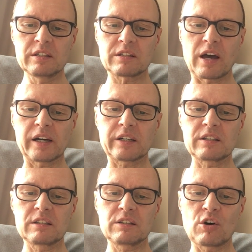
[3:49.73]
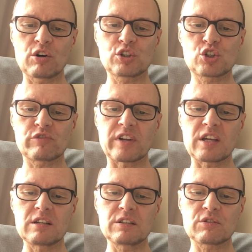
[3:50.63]
Darin noch
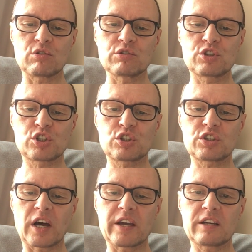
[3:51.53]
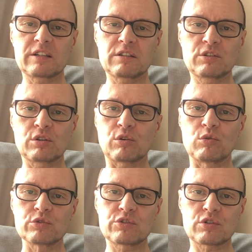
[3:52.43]
schwelt und steigt
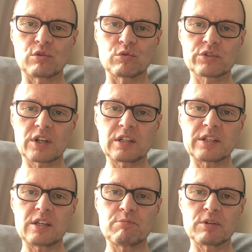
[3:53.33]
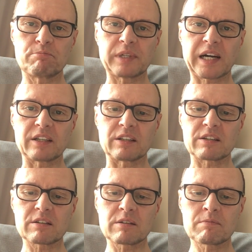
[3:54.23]
trostloser Liebe
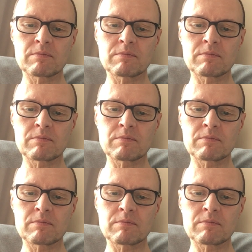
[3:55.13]
Brand.